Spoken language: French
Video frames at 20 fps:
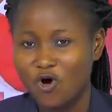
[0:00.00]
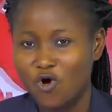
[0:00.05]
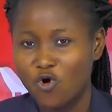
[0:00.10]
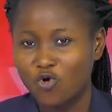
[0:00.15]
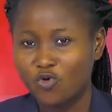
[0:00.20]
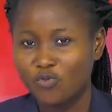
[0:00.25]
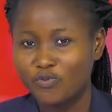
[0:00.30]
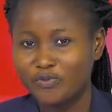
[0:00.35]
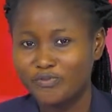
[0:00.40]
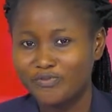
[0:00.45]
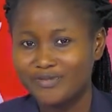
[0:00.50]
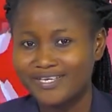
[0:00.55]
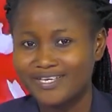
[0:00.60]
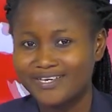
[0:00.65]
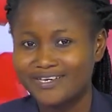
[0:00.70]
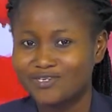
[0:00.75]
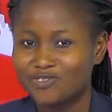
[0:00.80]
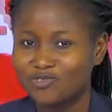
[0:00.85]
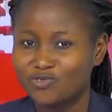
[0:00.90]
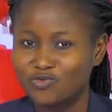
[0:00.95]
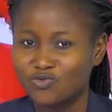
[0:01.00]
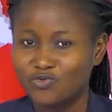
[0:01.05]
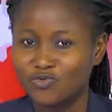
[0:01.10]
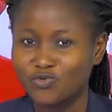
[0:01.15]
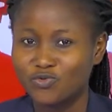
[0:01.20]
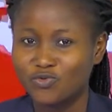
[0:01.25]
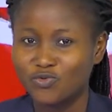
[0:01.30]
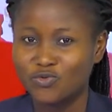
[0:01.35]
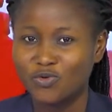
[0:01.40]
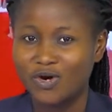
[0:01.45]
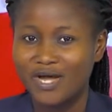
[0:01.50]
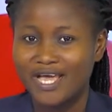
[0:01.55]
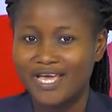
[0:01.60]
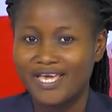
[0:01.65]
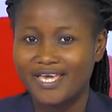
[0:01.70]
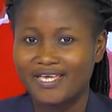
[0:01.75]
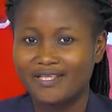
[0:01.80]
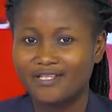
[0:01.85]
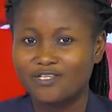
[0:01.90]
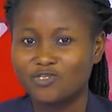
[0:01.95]
en République du Congo.
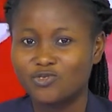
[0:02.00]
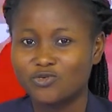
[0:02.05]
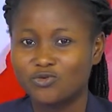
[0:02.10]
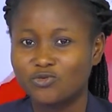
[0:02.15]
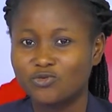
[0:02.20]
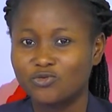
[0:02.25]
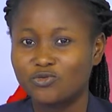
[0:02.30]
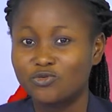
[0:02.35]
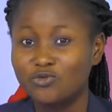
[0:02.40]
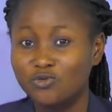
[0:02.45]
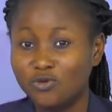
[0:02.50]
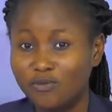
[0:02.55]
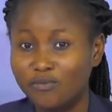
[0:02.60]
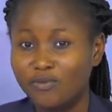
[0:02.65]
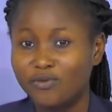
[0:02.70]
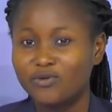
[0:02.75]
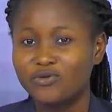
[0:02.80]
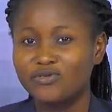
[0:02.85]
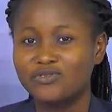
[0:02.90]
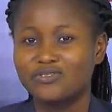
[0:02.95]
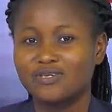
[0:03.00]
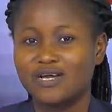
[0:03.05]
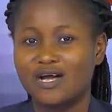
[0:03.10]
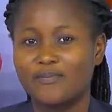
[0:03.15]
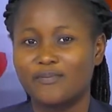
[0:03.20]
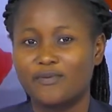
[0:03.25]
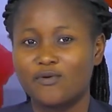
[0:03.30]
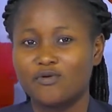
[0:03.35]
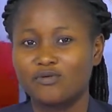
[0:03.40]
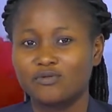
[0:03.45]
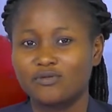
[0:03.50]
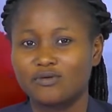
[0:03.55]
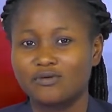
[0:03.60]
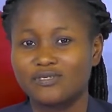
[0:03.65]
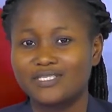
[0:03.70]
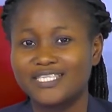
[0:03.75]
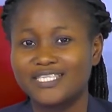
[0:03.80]
Elles sont nombreuses à prendre